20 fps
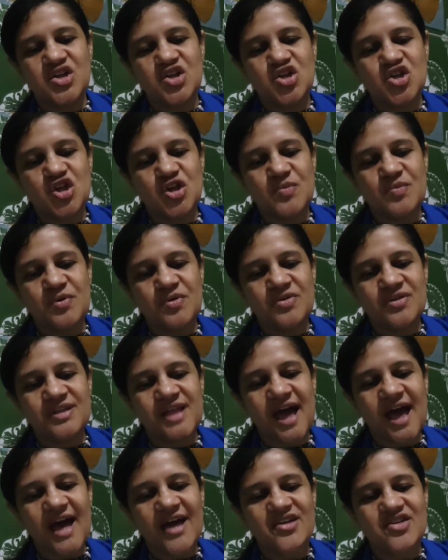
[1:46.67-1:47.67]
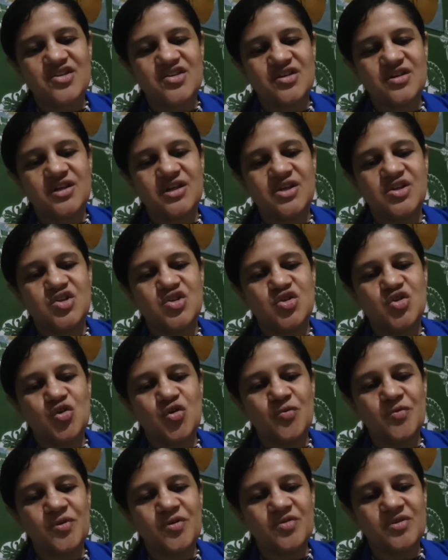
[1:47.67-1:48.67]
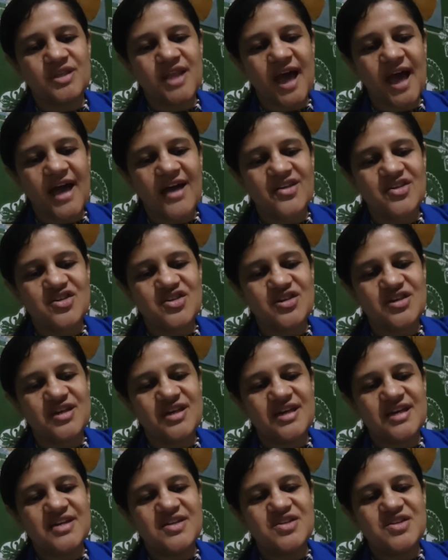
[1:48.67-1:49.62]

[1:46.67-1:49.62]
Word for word: de bondade, de humildade,